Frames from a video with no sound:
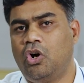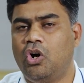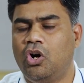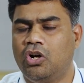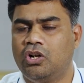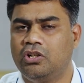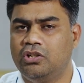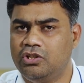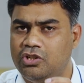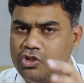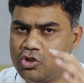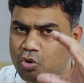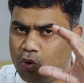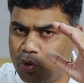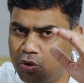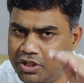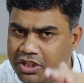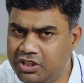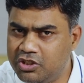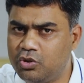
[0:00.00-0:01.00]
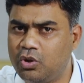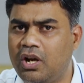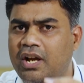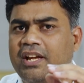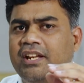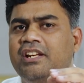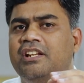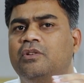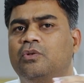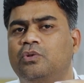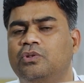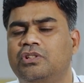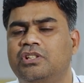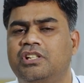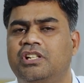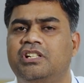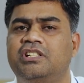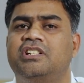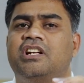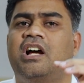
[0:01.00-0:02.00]
और छोटी जो हायरिंग
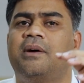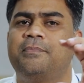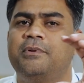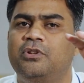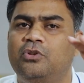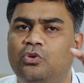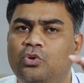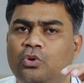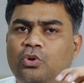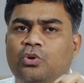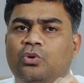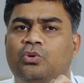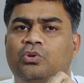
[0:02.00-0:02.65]
होती है जहाँ पे दो